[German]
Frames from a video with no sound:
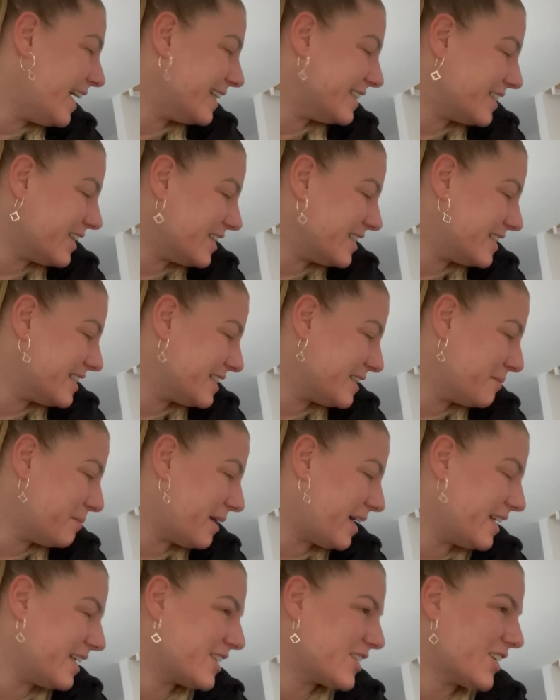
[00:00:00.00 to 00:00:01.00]
Ansonsten sind
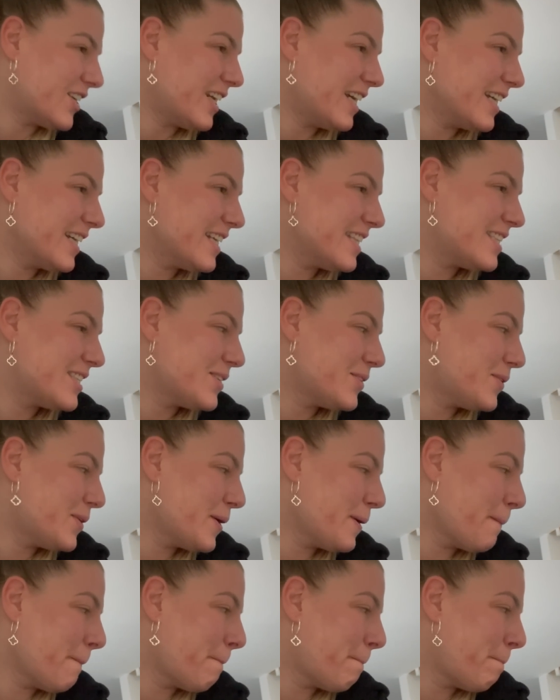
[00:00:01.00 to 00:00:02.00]
beide schon
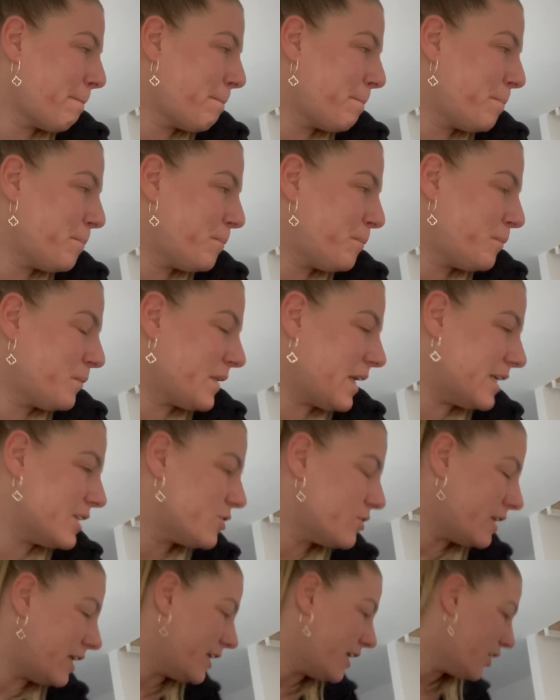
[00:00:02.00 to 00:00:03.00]
angezogen. Hast
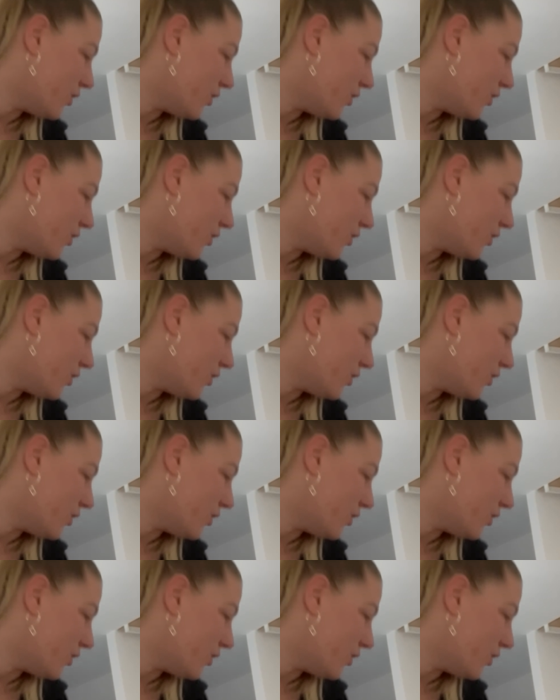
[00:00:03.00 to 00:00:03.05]
du deine